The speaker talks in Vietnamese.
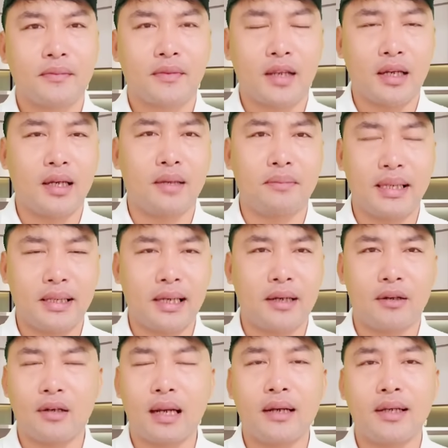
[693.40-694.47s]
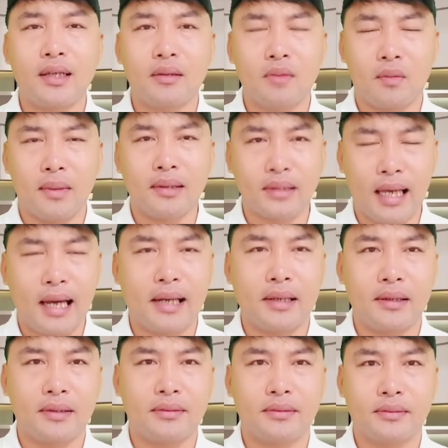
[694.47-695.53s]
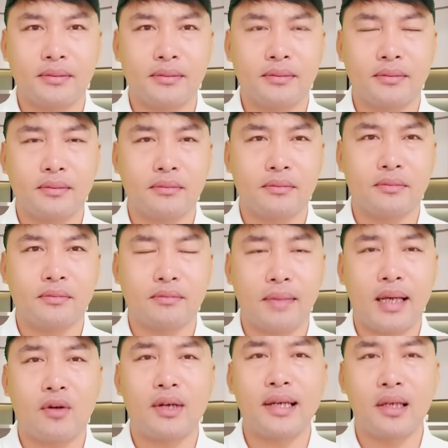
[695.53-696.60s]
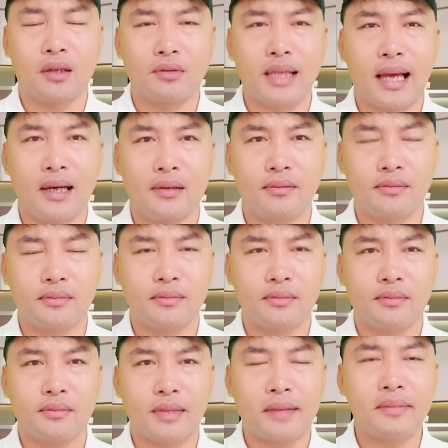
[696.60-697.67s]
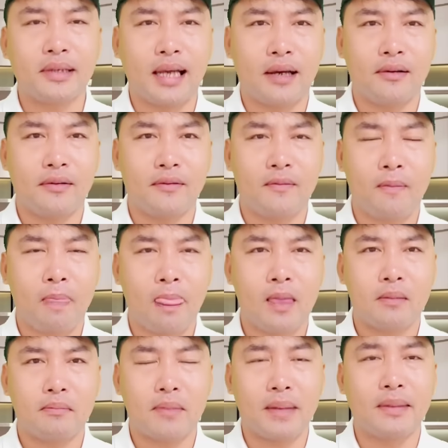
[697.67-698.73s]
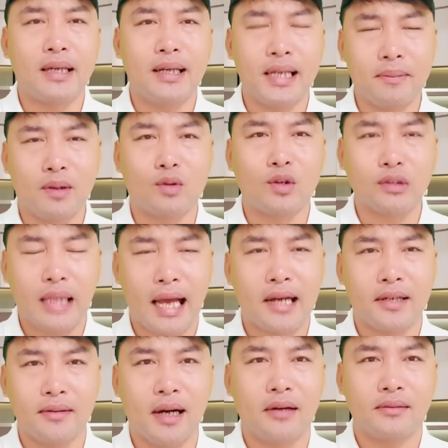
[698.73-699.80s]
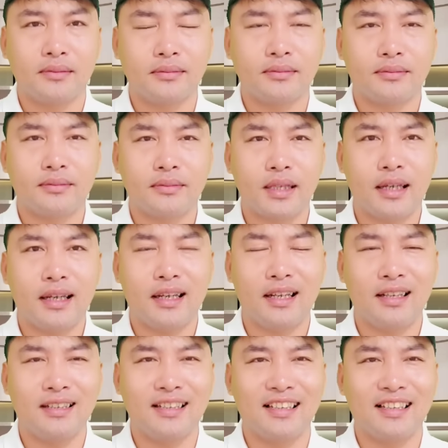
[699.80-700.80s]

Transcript: cho nên bây giờ nó đã điếc một bên tay rồi ừ. mày có điếc lỗ tai không thấp tư cao mày bị điếc một lỗ tai đúng không à.